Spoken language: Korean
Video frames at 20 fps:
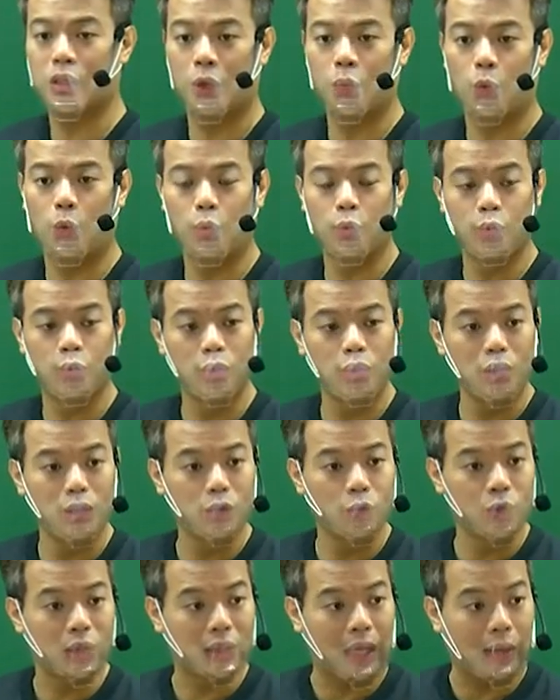있다. 이건
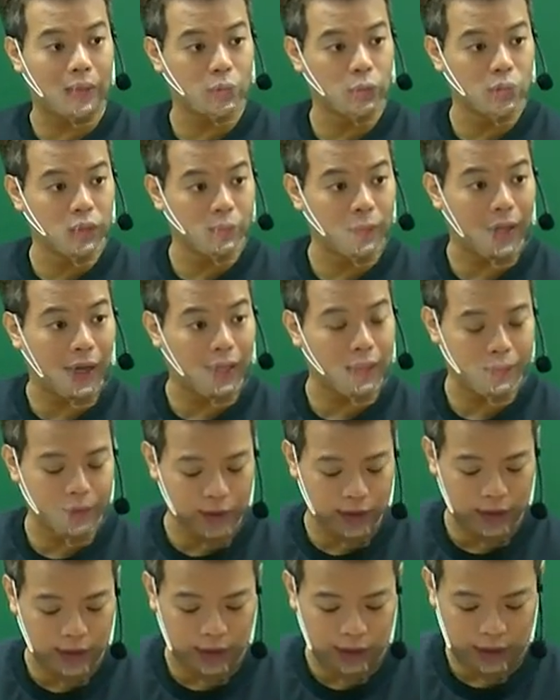늘 우리가 나왔던 금액
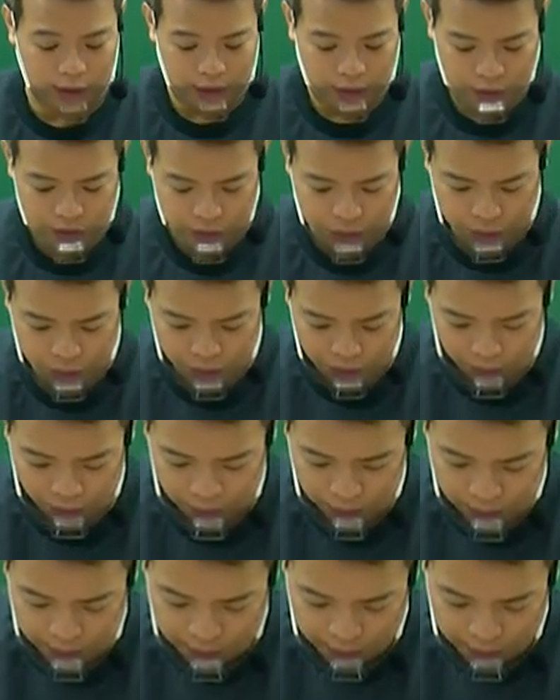아닙니까? 그래서